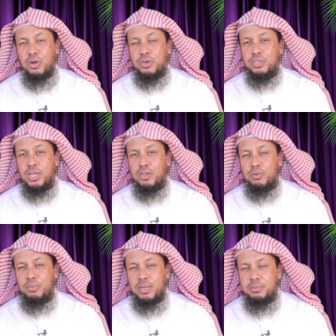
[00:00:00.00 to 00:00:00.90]
অন্যত্র আল্লাহ
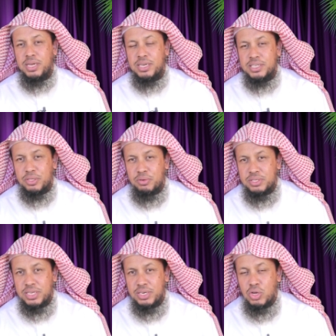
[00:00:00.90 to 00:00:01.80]
রবুল্লা আলম এরশাদ
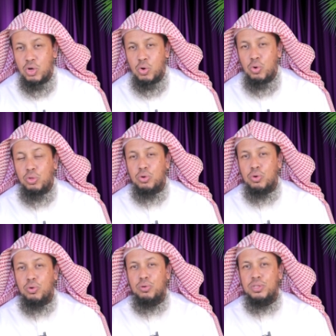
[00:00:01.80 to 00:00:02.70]
করেছেন ও
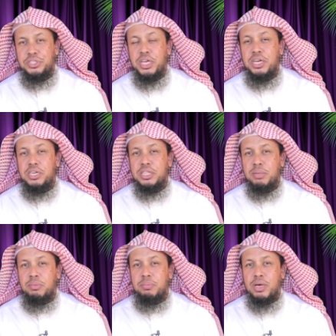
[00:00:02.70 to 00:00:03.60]
দুখলুল
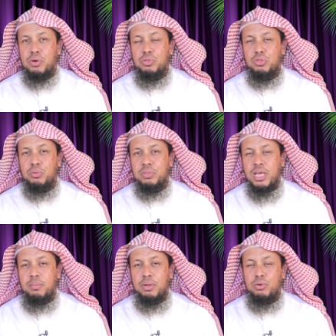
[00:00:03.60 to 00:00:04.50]
জান্নাতা বিমা কুন্তুম
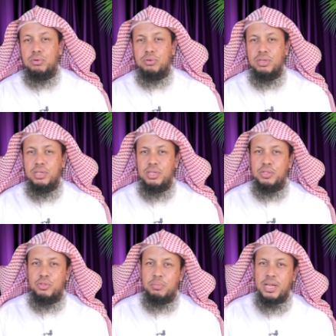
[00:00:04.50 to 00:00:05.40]
তাহমালুন
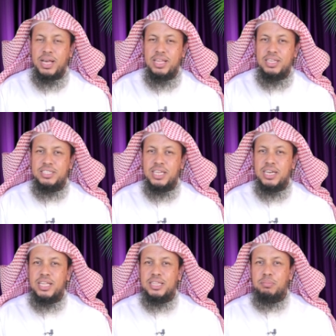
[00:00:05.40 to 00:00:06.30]
আমালুন তোমরা
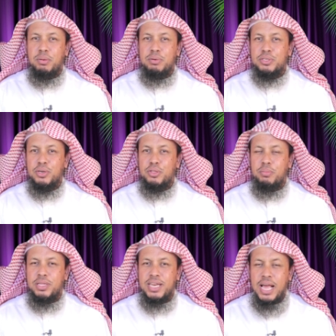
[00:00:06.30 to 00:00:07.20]
জান্নাতে প্রবেশ করো
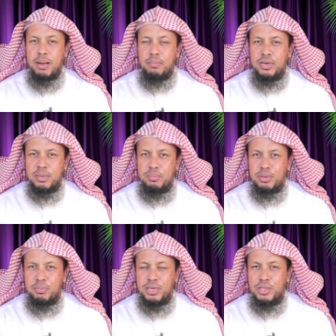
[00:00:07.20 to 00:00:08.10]
তোমাদের আমলের
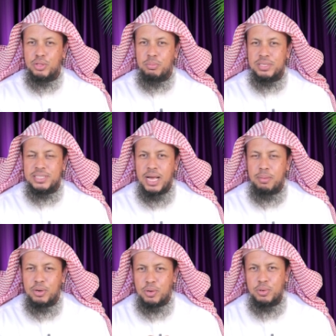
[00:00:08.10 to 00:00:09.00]
বিনিময়ে তোমরা যে
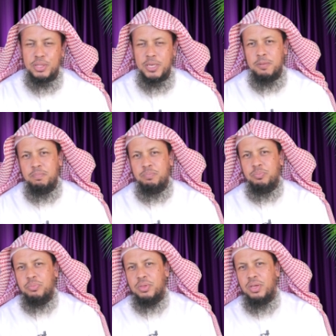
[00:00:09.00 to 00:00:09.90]
আমল করতে
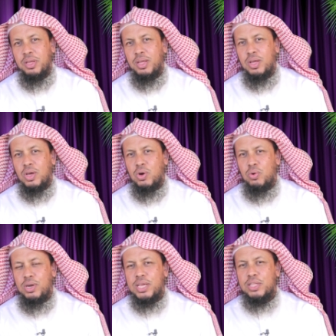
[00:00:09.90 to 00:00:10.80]

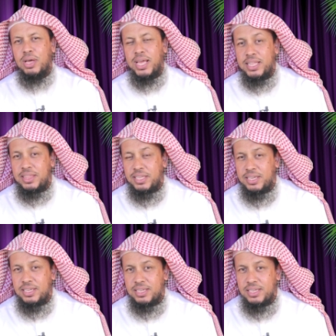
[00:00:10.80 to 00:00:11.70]
উল্লেখিত আয়াত
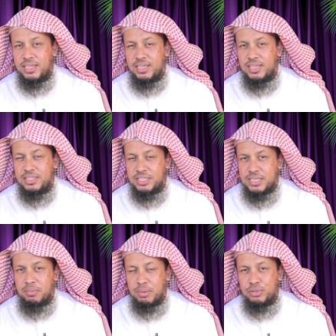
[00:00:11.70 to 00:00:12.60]
দিয়ে
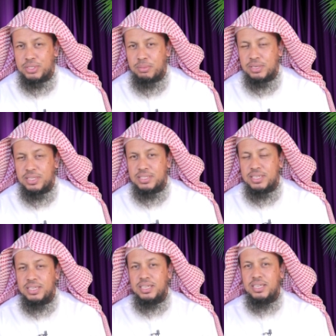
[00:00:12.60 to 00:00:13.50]
যেটা আমরা বুঝতে
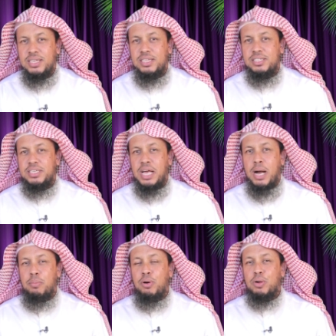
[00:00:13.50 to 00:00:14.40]
পারতেছি যে
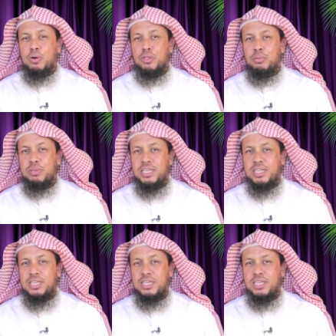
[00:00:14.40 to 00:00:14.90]
আমল করতে হবে